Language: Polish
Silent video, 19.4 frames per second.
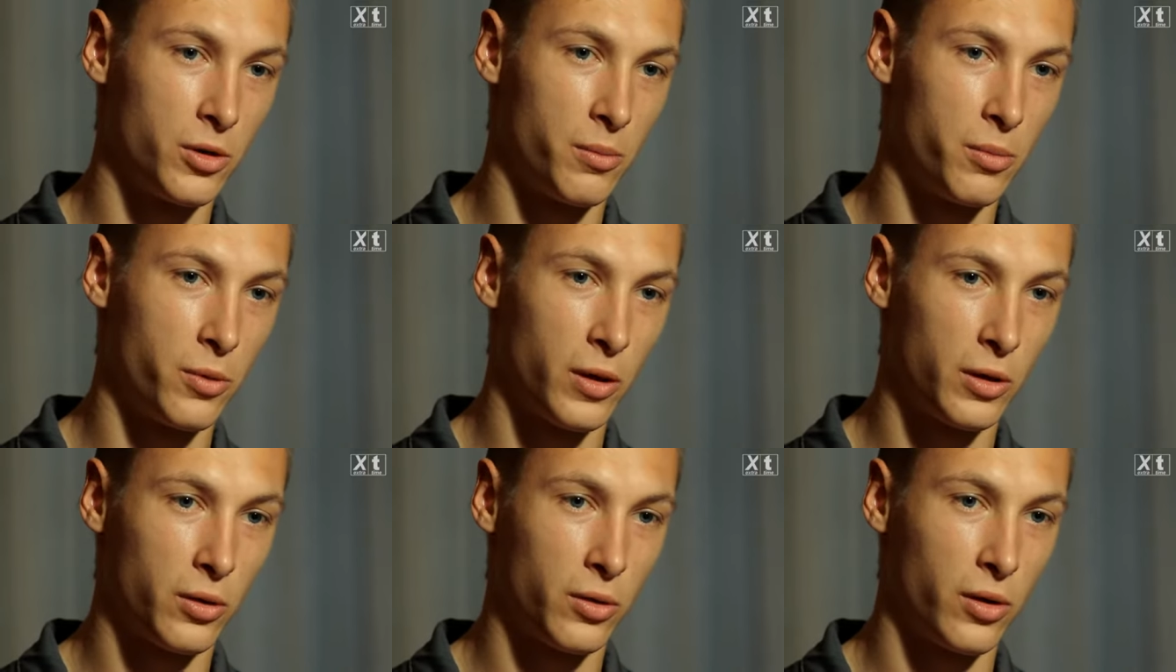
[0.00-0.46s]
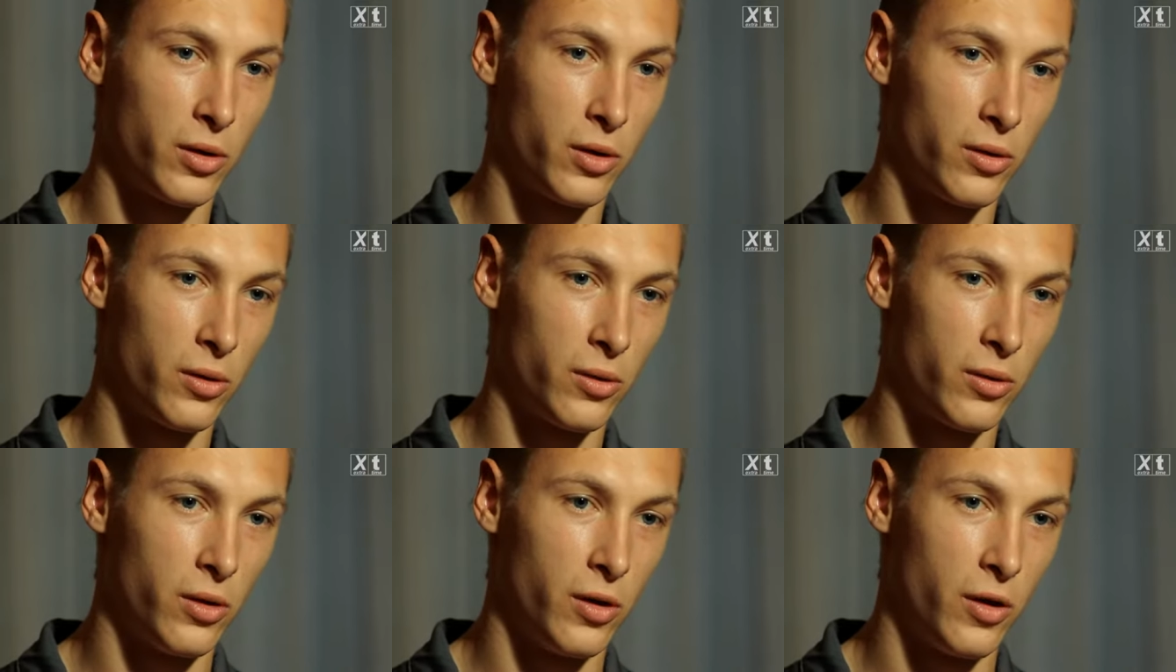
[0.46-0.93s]
że była
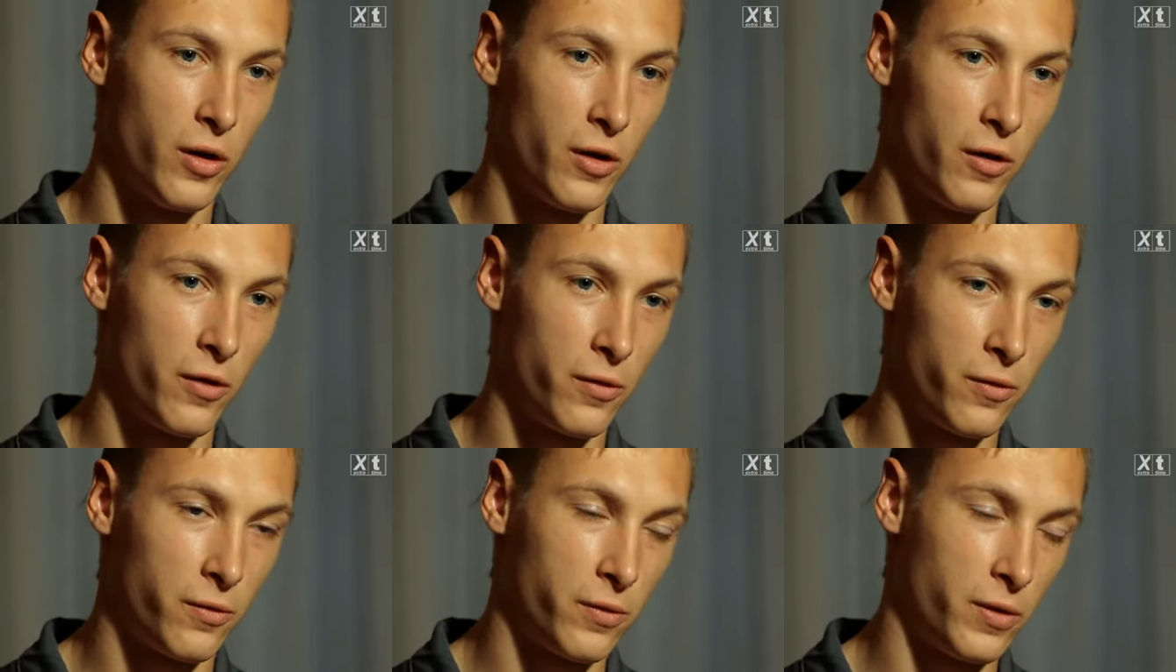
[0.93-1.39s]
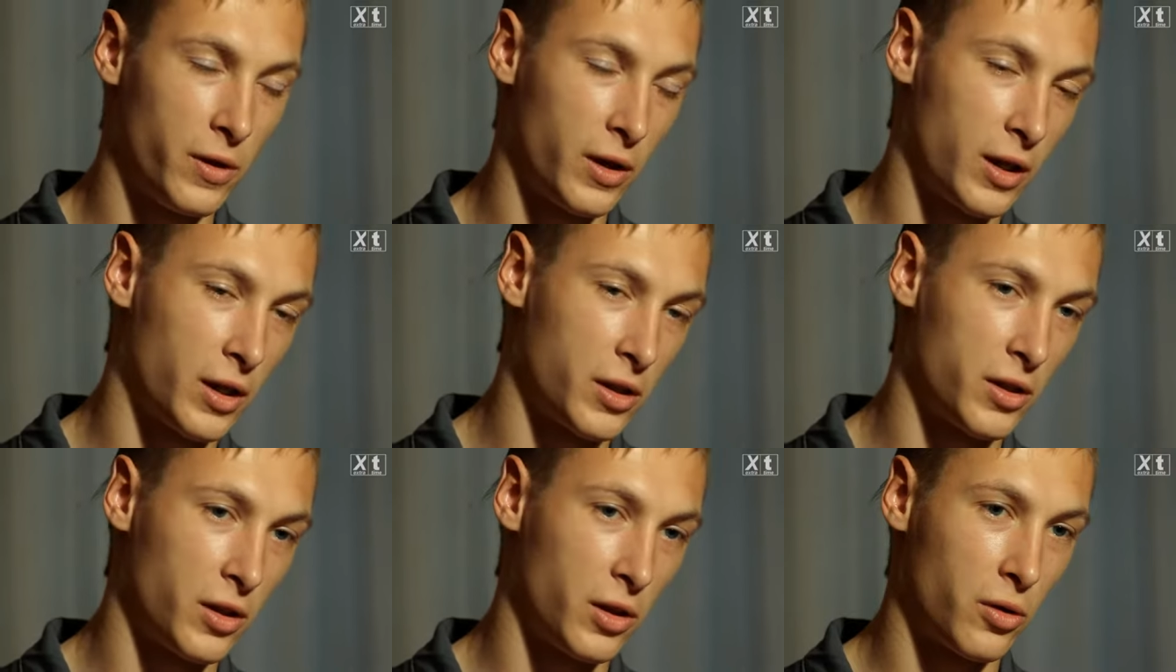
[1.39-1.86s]
to
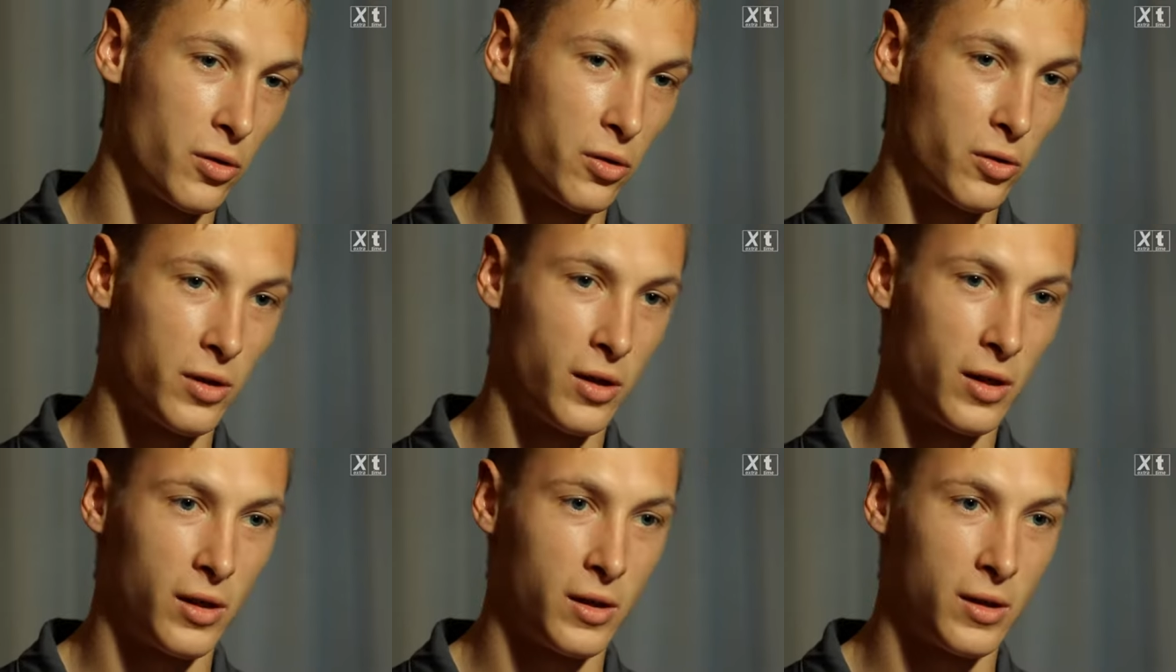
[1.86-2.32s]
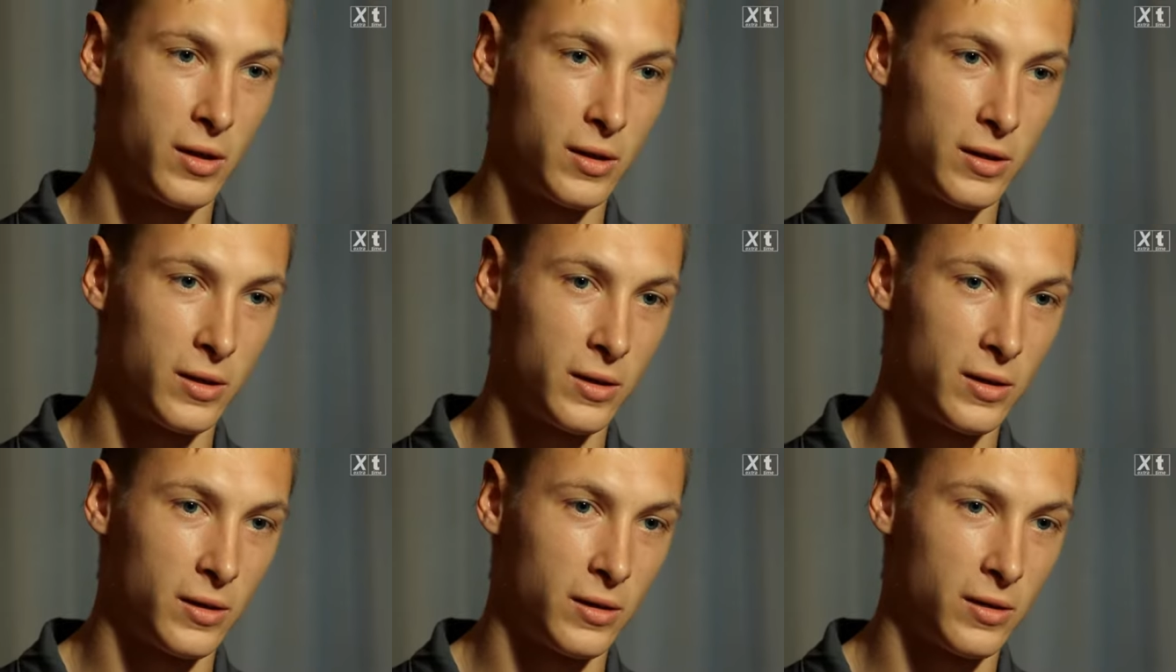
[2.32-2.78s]
jakaś nagroda
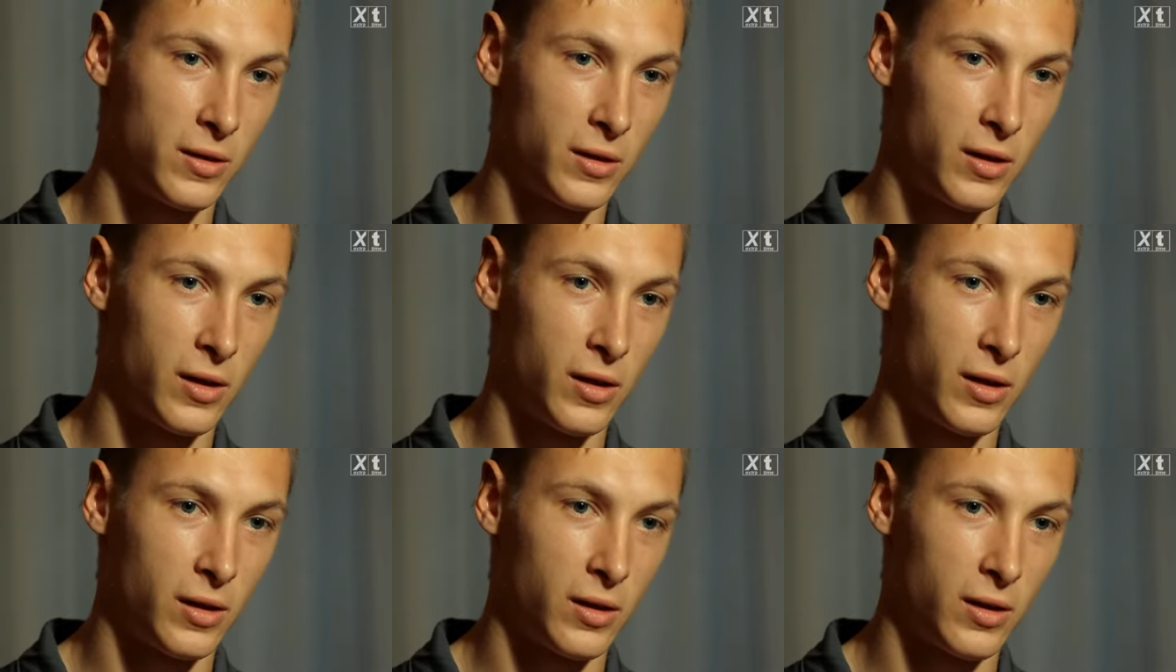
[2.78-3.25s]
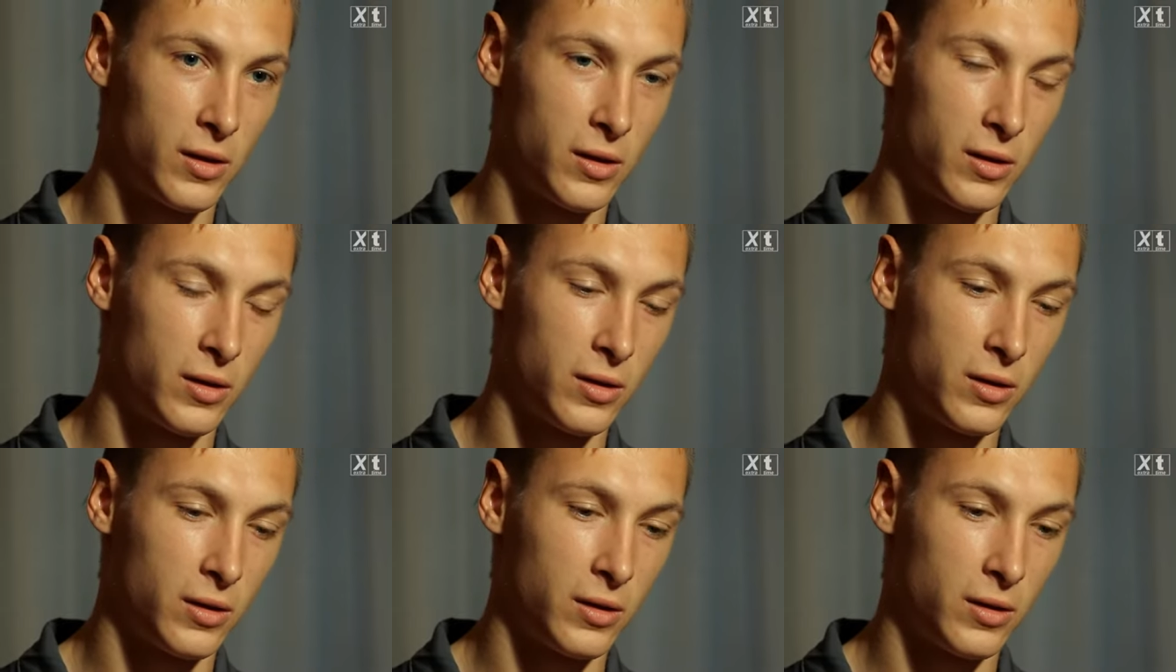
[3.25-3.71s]
za
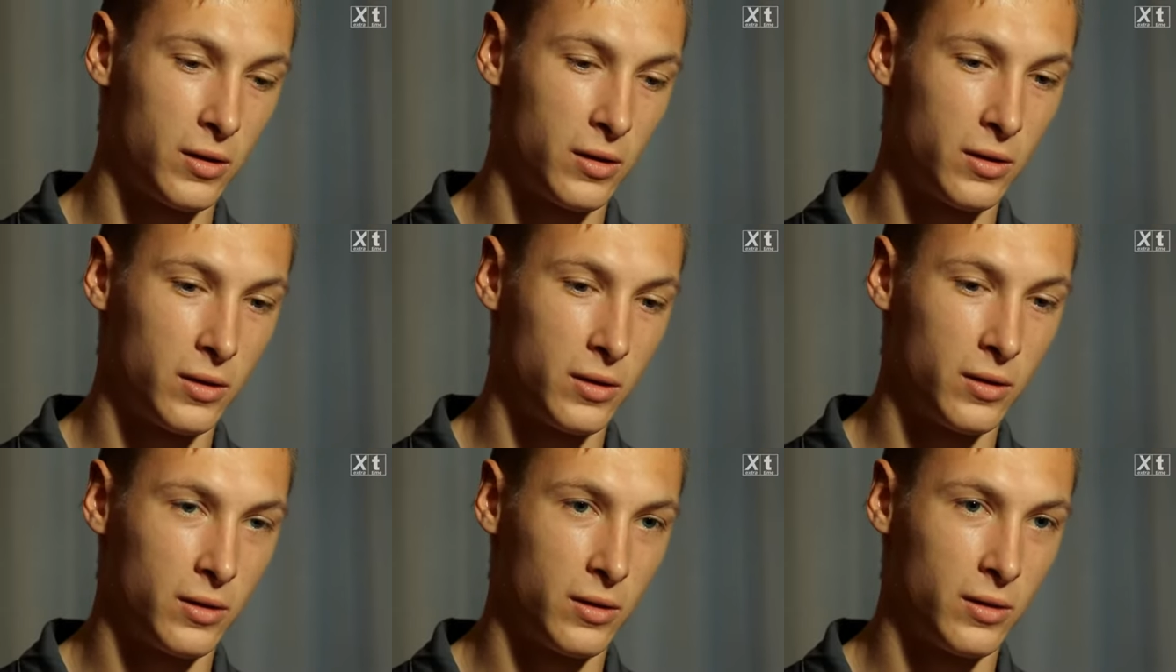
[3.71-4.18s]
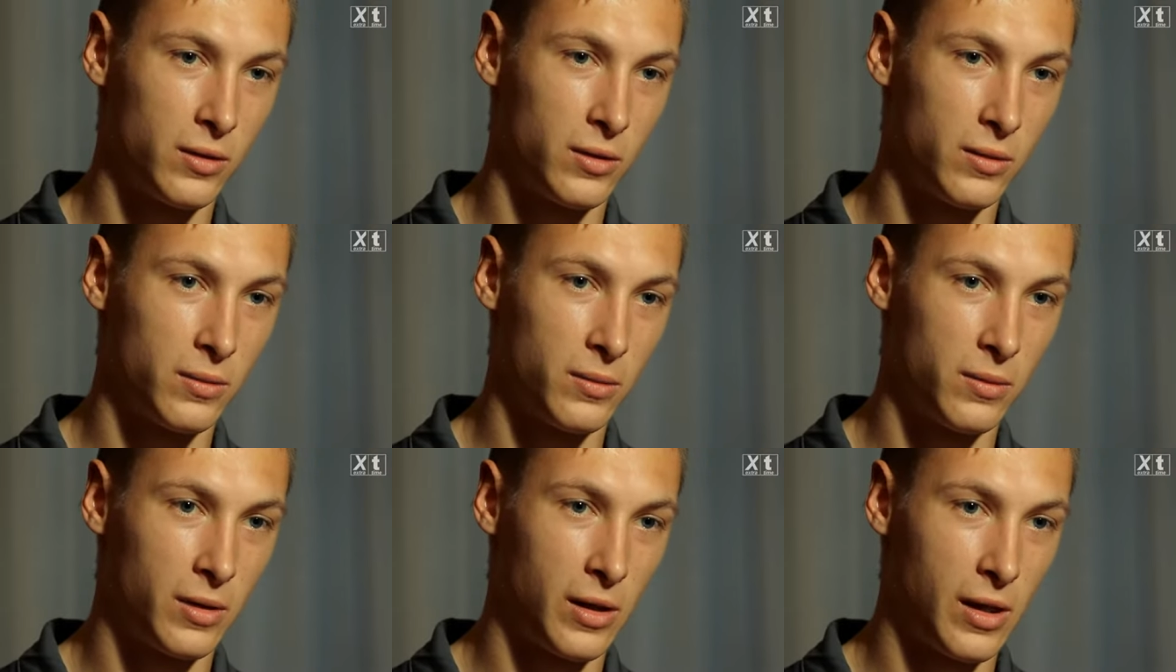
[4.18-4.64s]

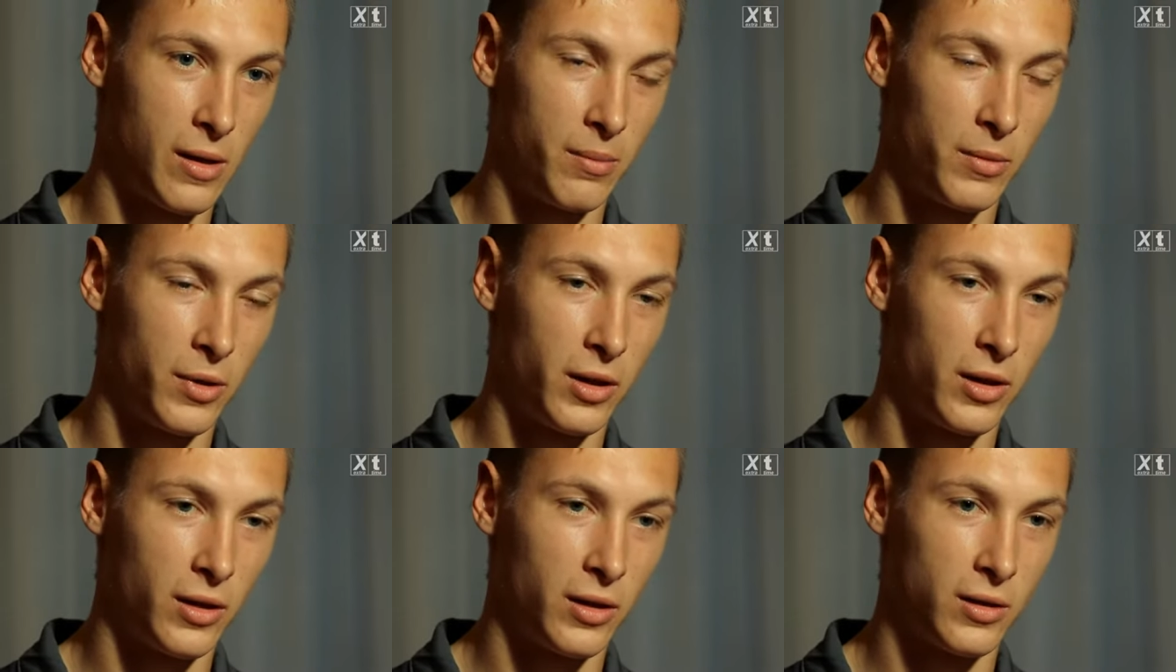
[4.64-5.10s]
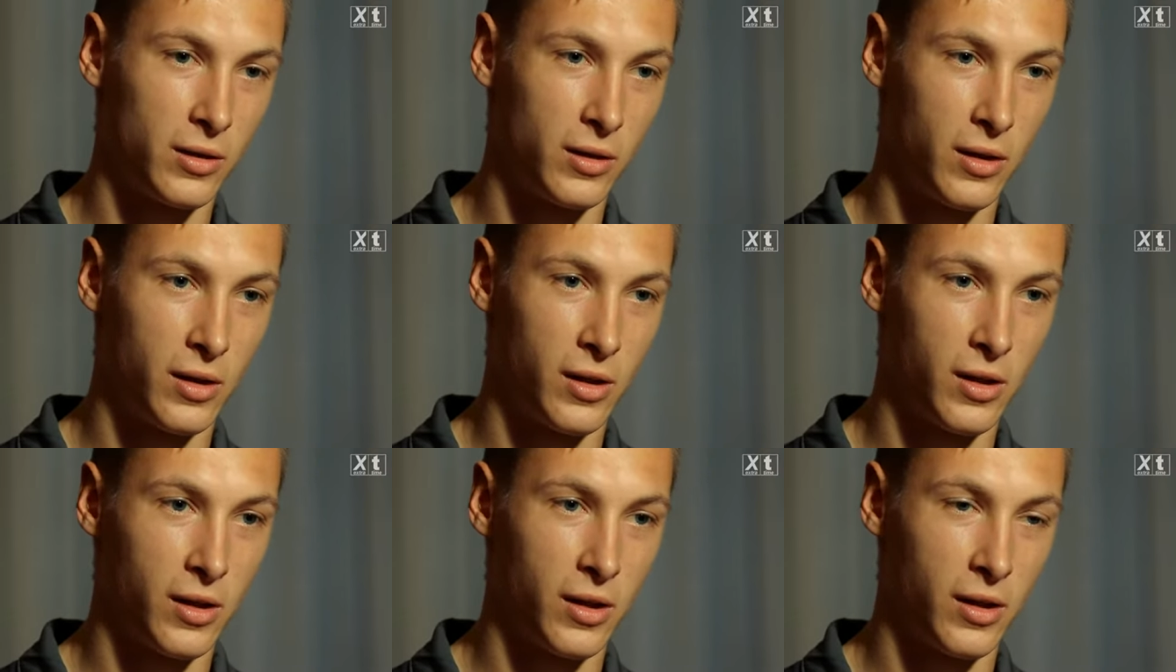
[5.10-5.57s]
Y, dla mnie
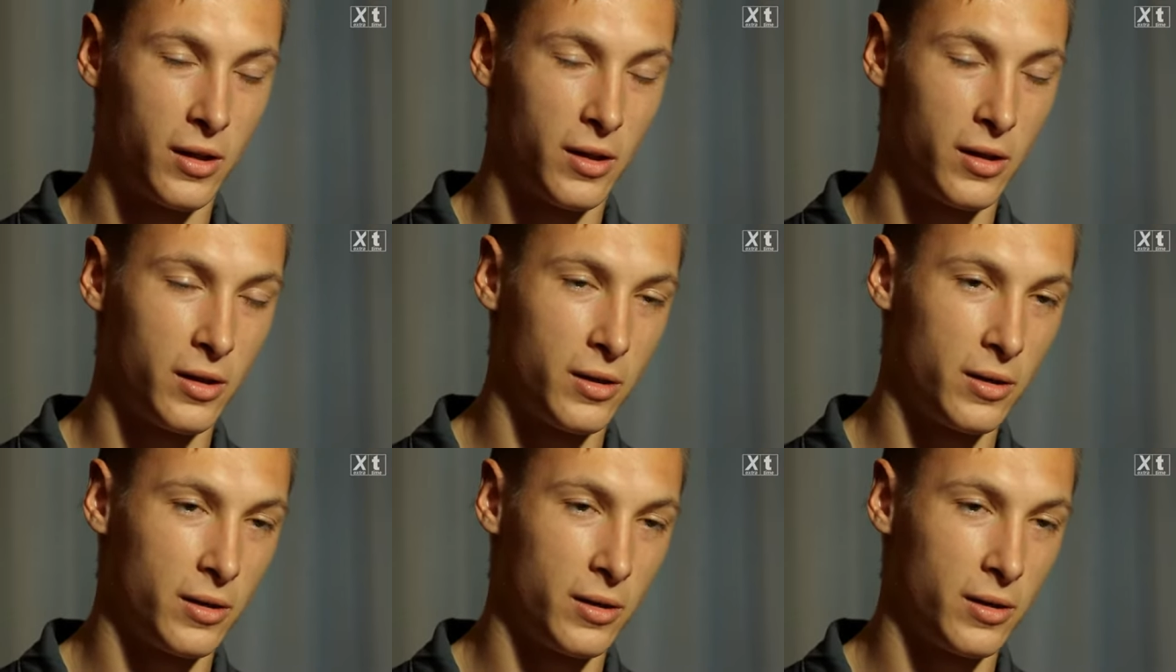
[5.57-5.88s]
za